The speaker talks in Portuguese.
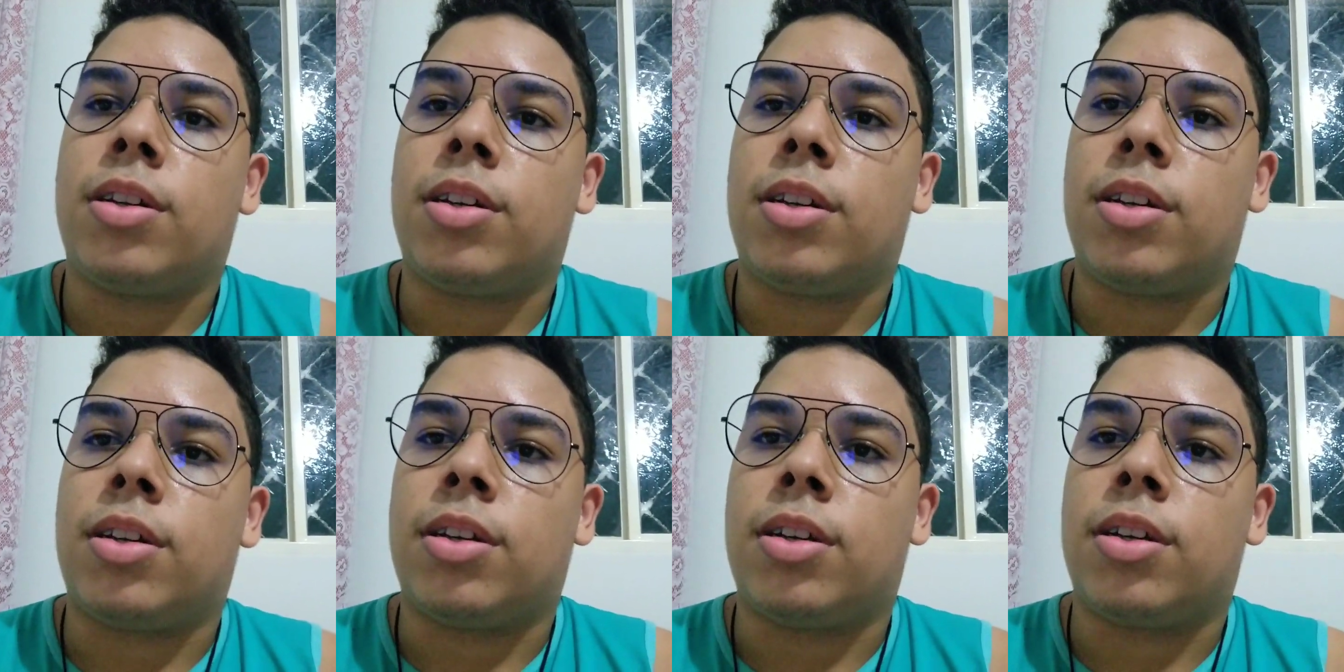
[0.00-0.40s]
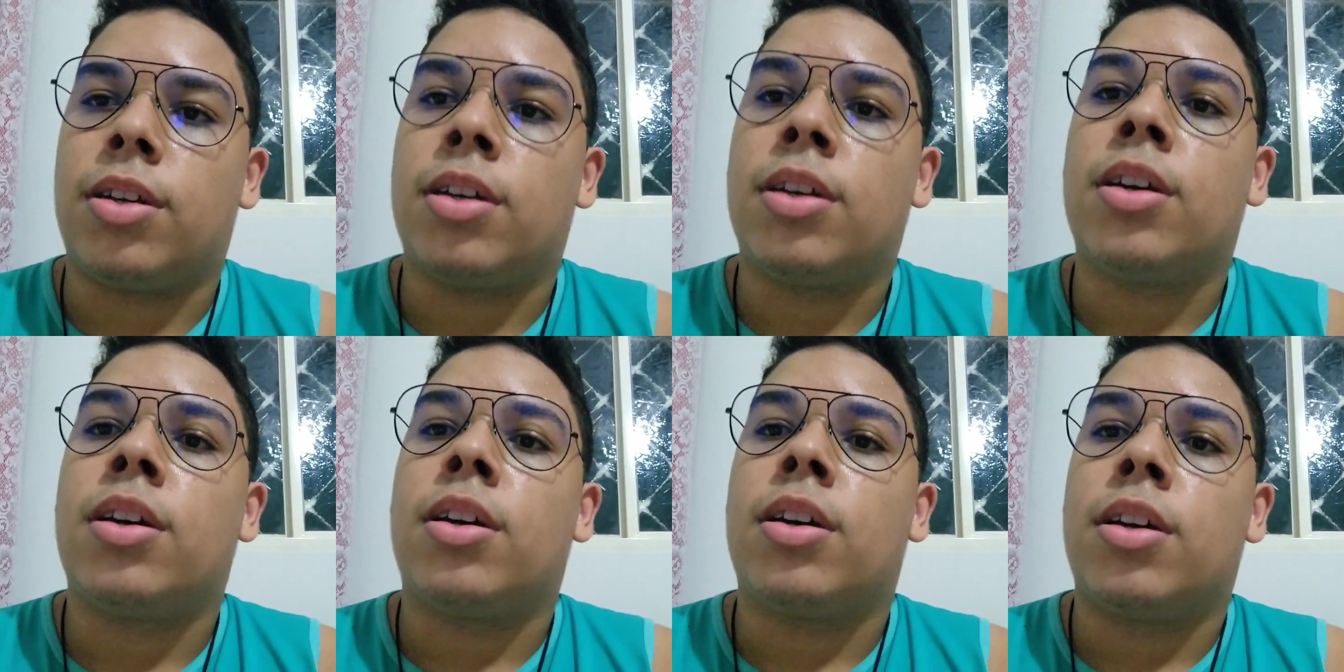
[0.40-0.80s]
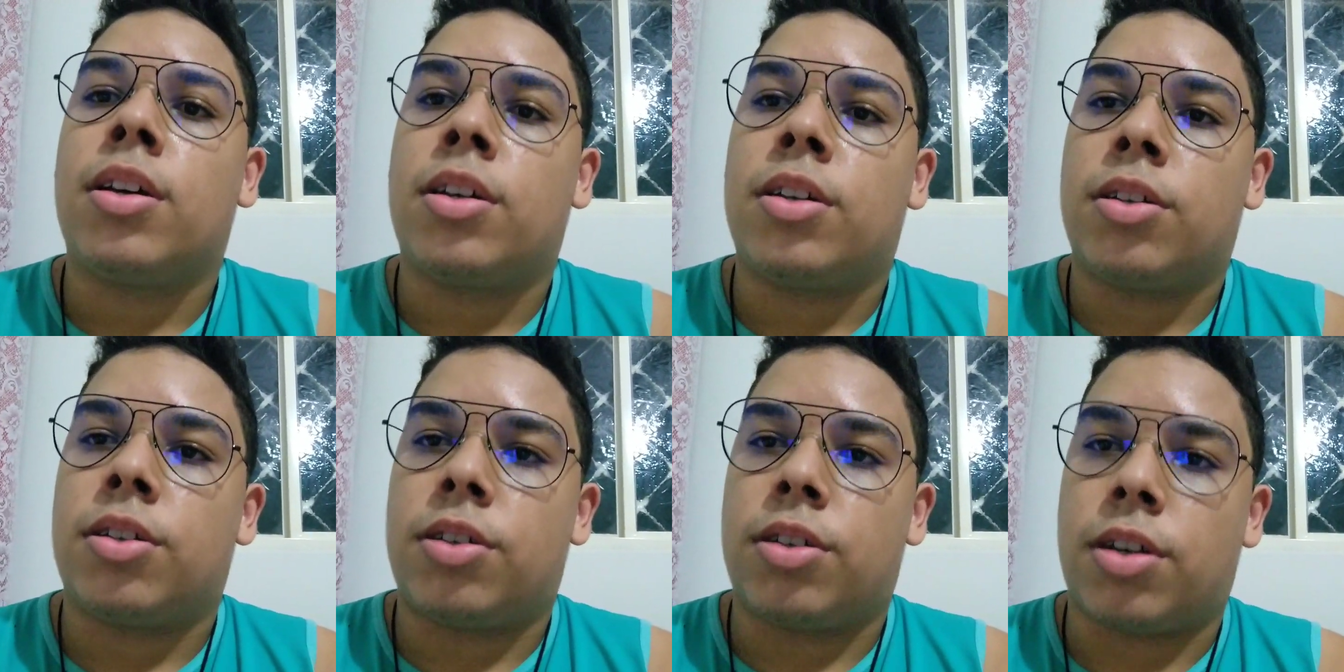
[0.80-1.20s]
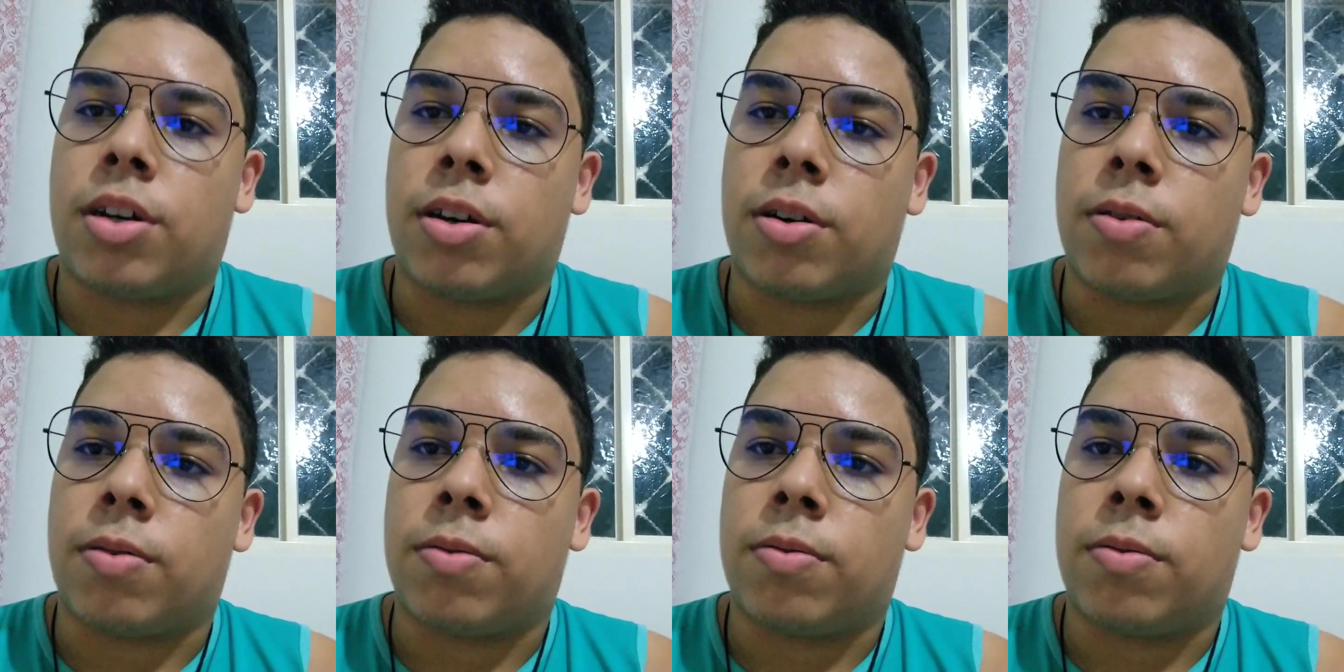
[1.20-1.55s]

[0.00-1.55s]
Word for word: e tchau.